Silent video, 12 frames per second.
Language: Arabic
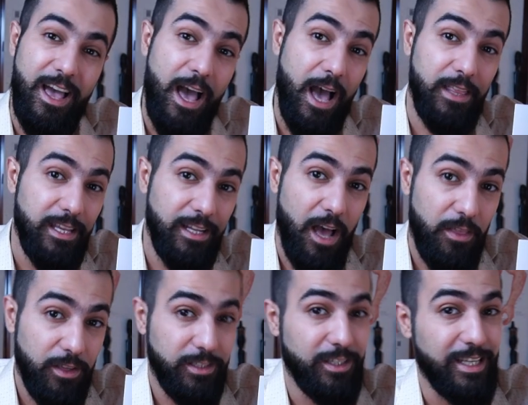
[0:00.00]
هذه
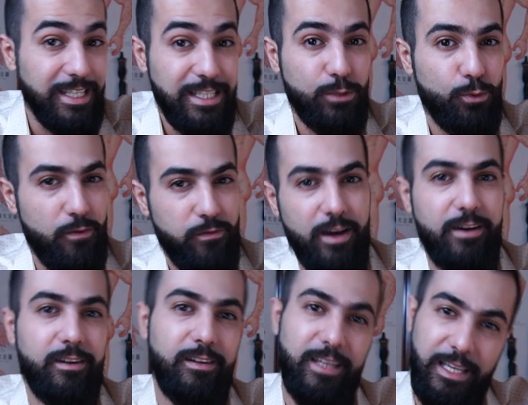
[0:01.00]
لحظة عز
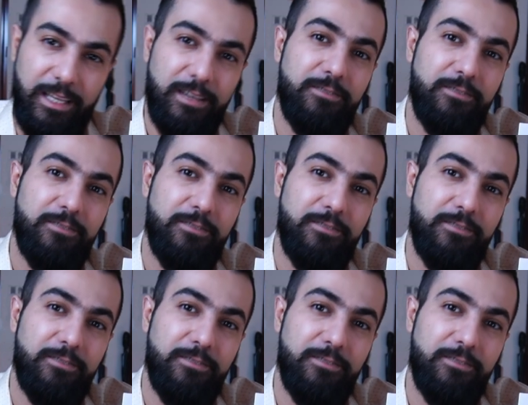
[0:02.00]
وفخر لي